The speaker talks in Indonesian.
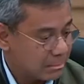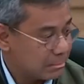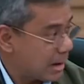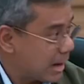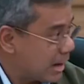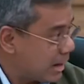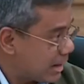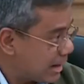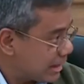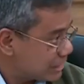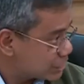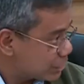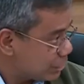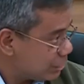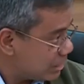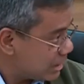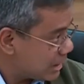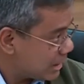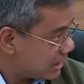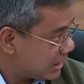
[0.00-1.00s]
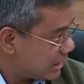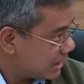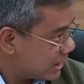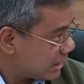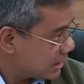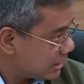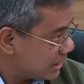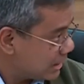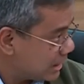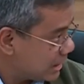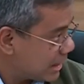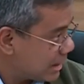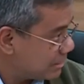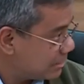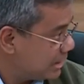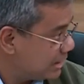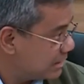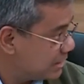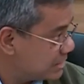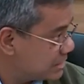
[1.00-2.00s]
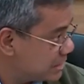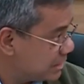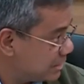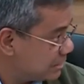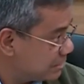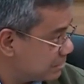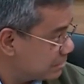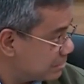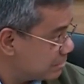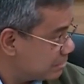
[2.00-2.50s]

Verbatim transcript: Pak Asko ada yang diupdate di sini?